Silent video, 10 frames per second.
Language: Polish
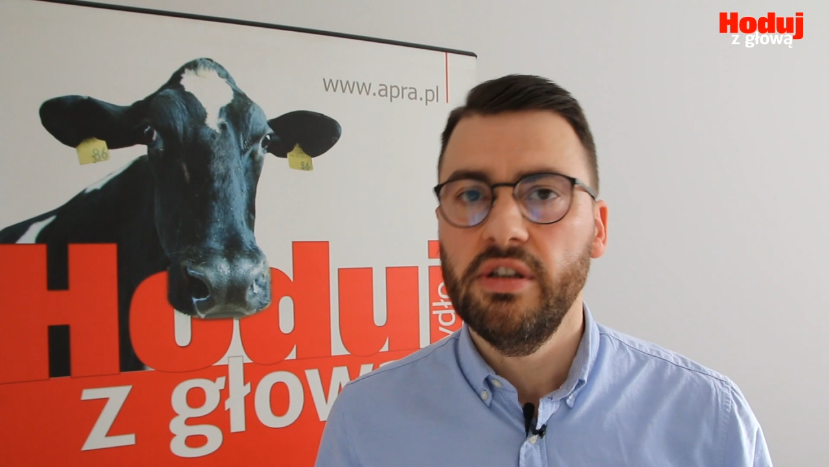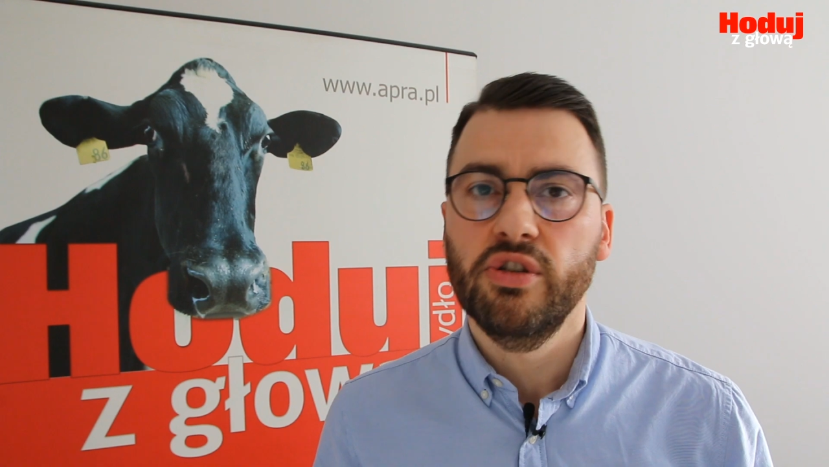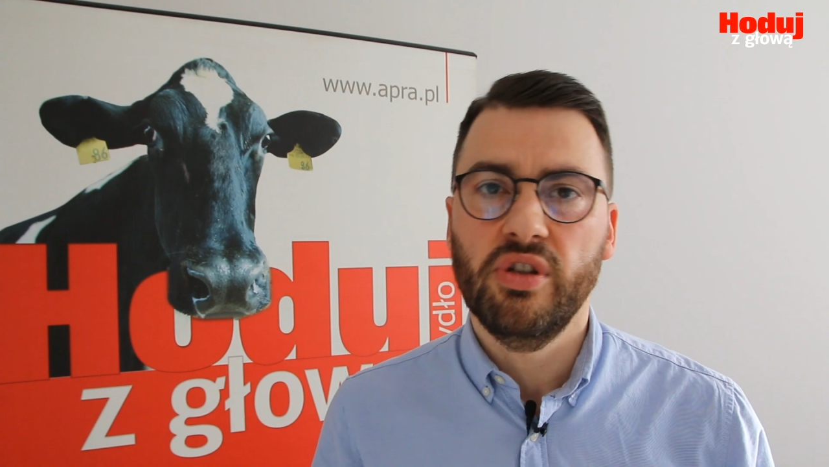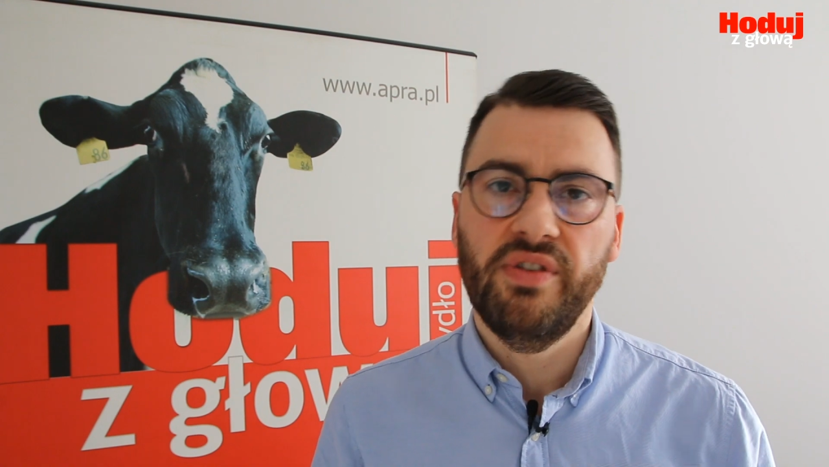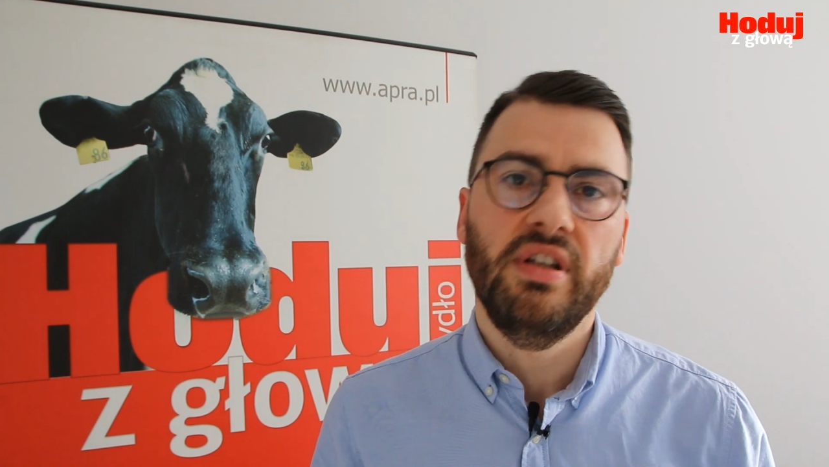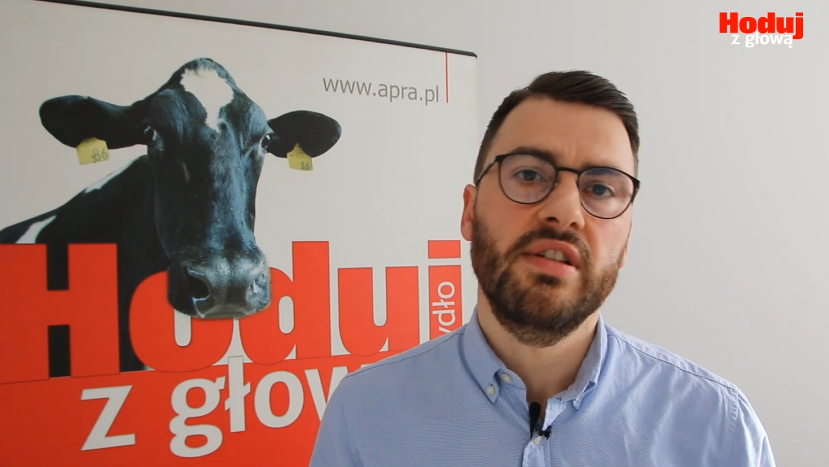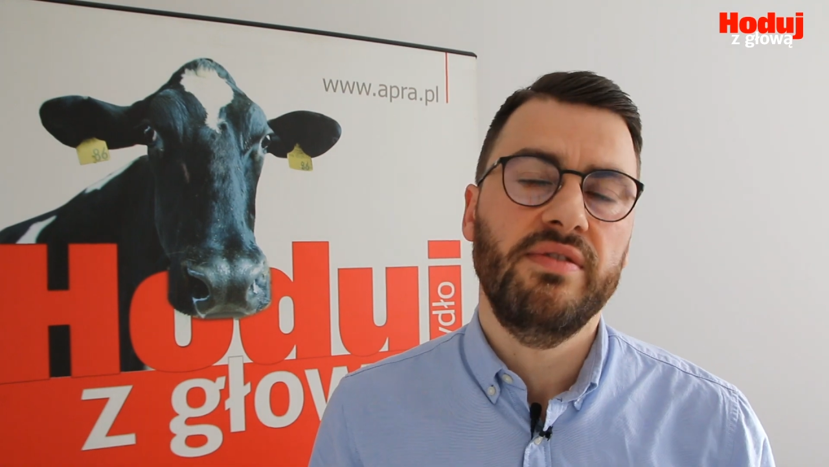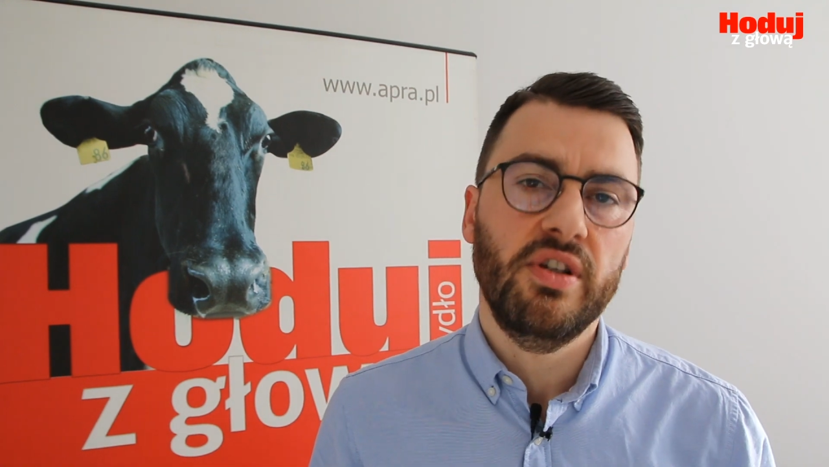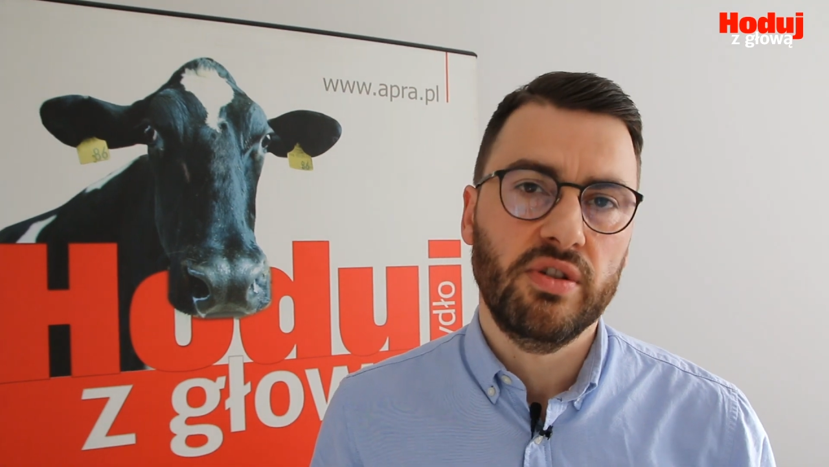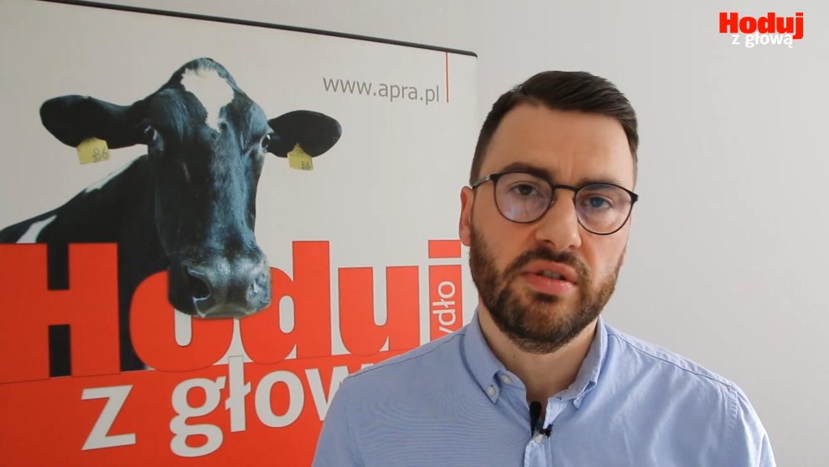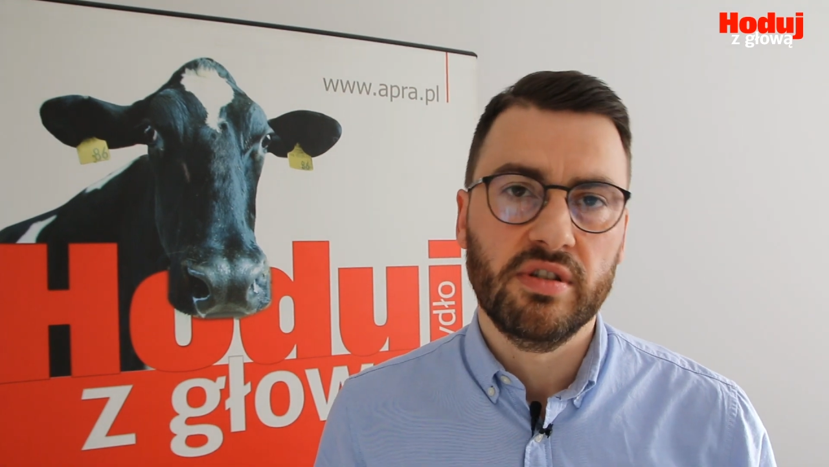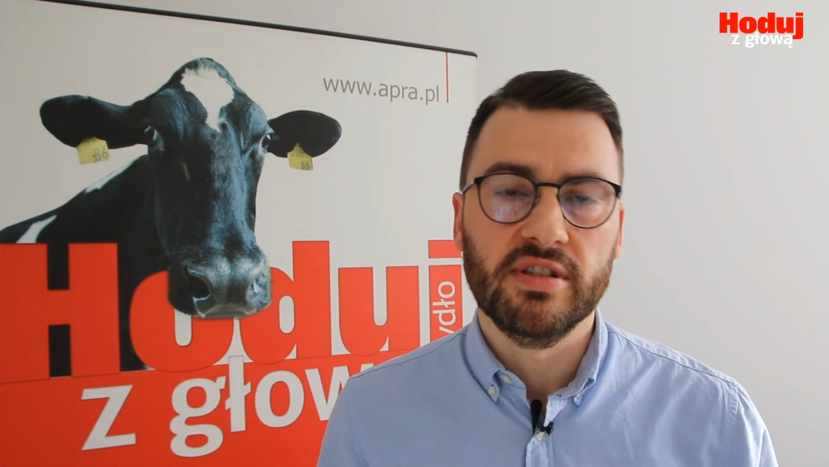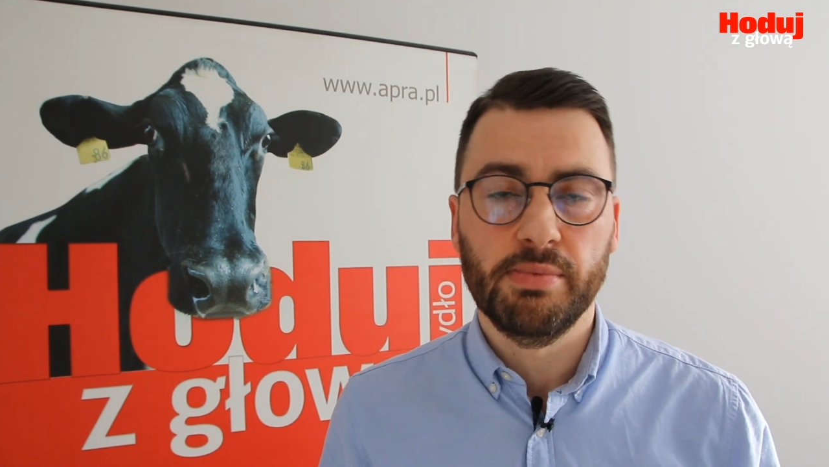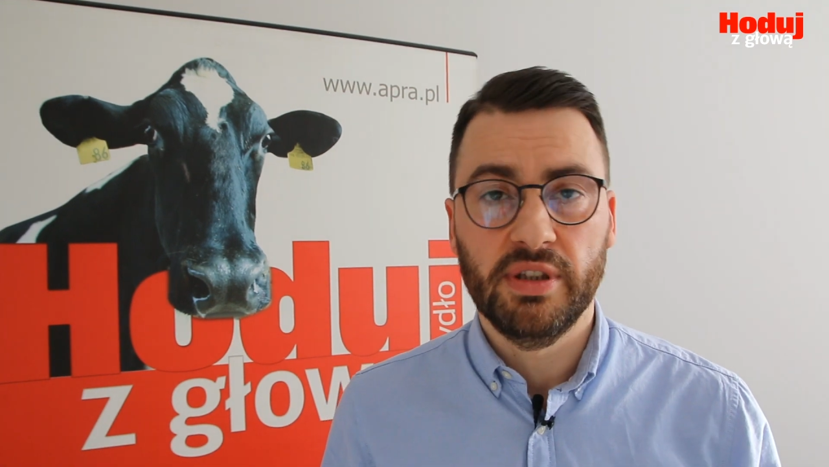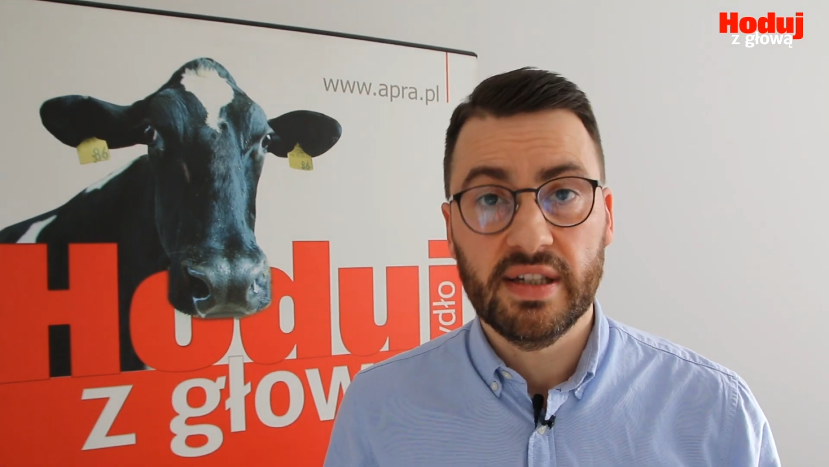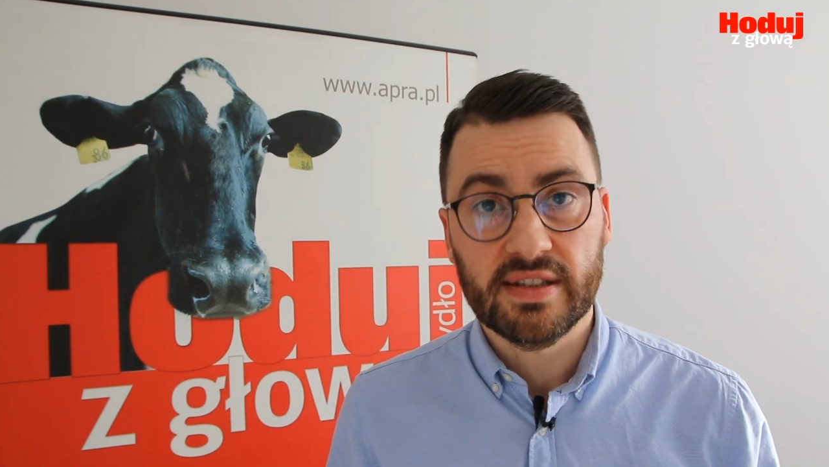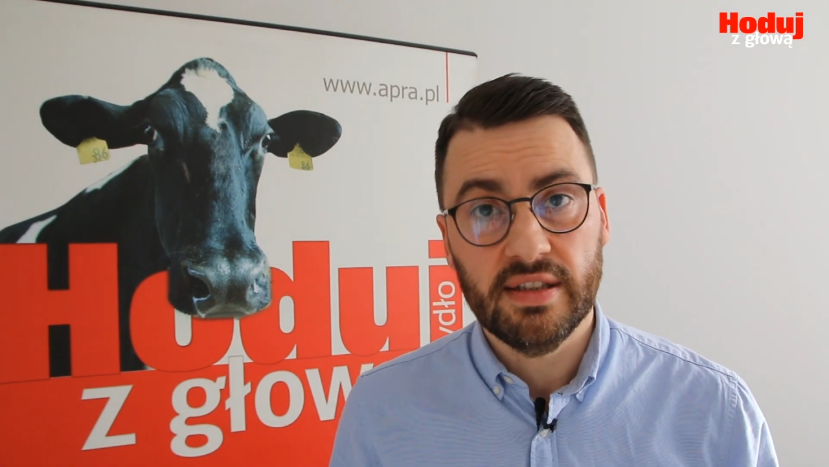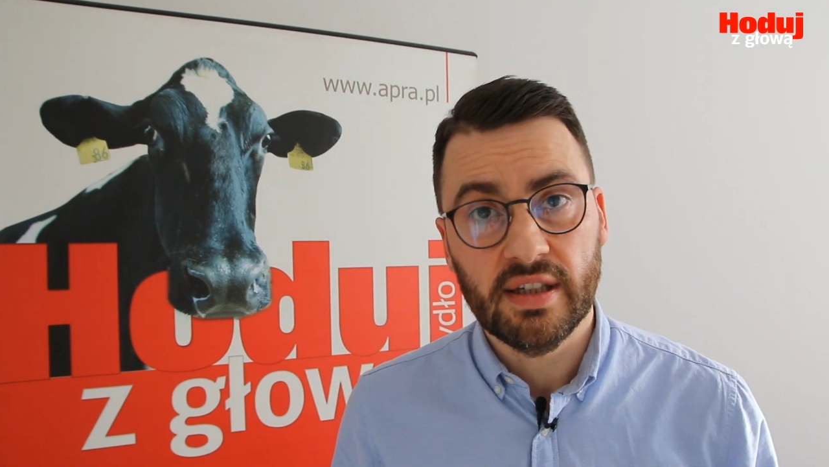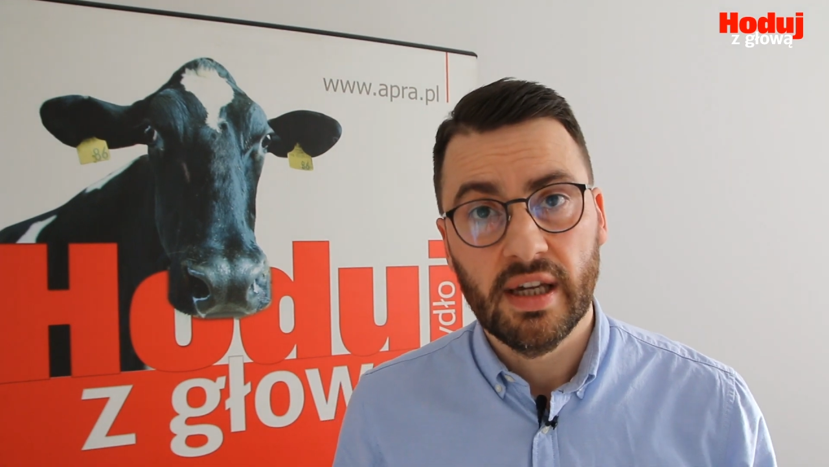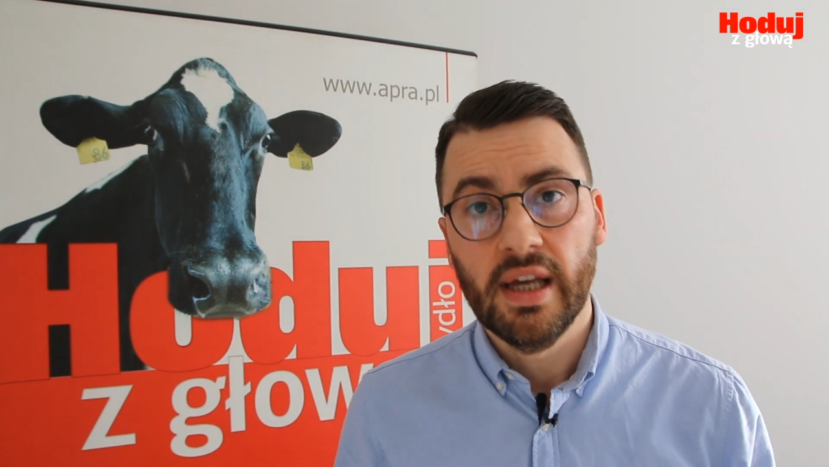i żywienia zwierząt
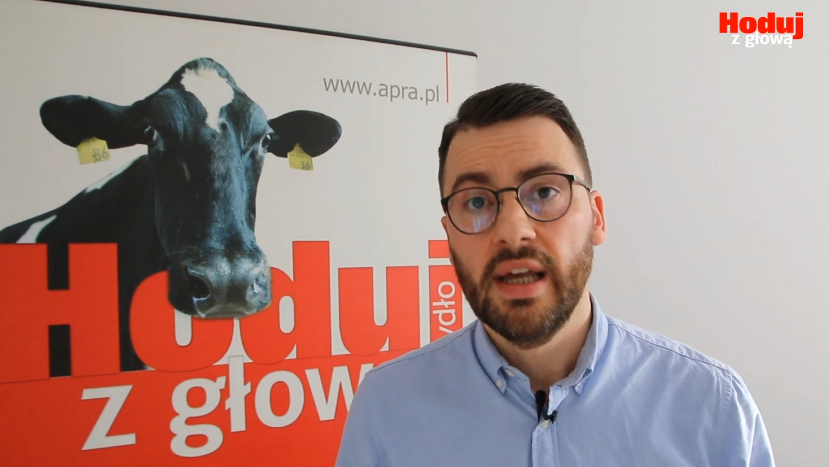gospodarskich